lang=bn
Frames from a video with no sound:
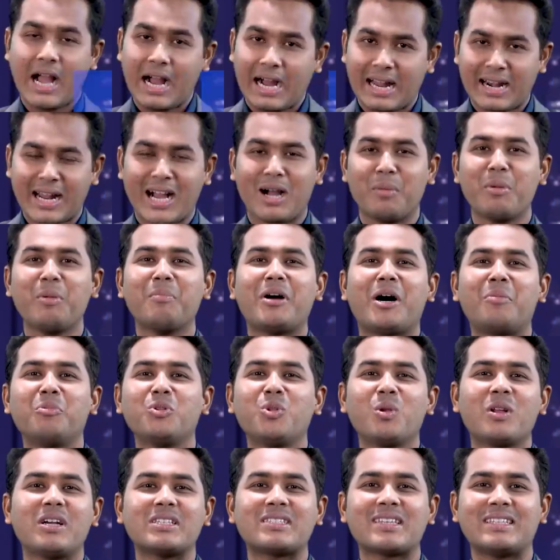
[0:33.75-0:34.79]
আর আমি
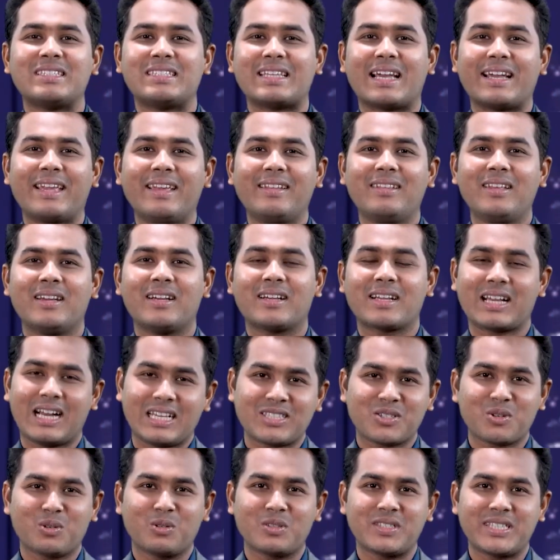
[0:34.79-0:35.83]
মাহমুদুল হাসান জাহিদ
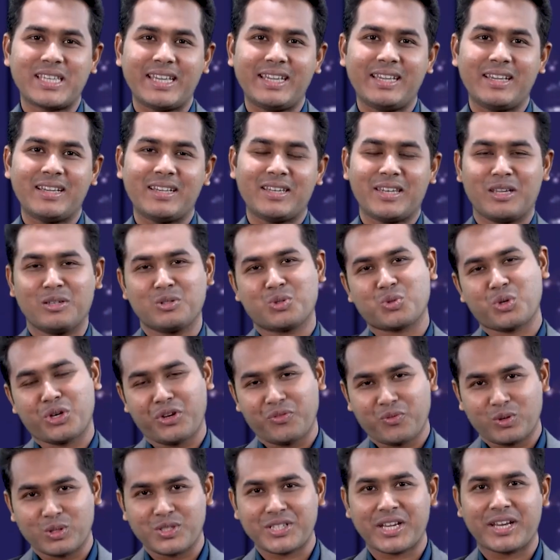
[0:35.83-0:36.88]
কাজ করছি নিউজ
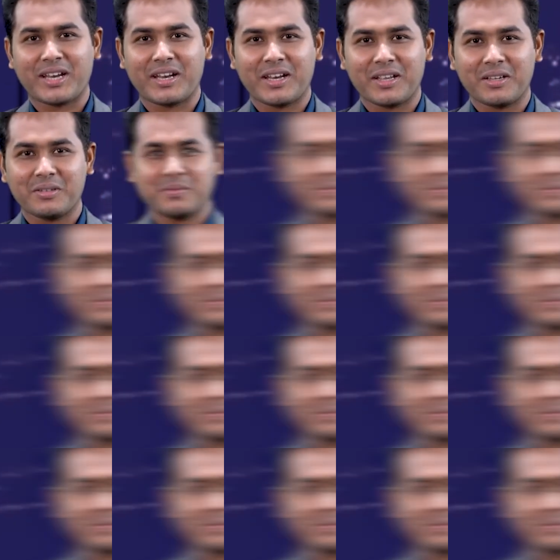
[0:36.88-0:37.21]
টোয়েন্টি ফোর চ্যানেলে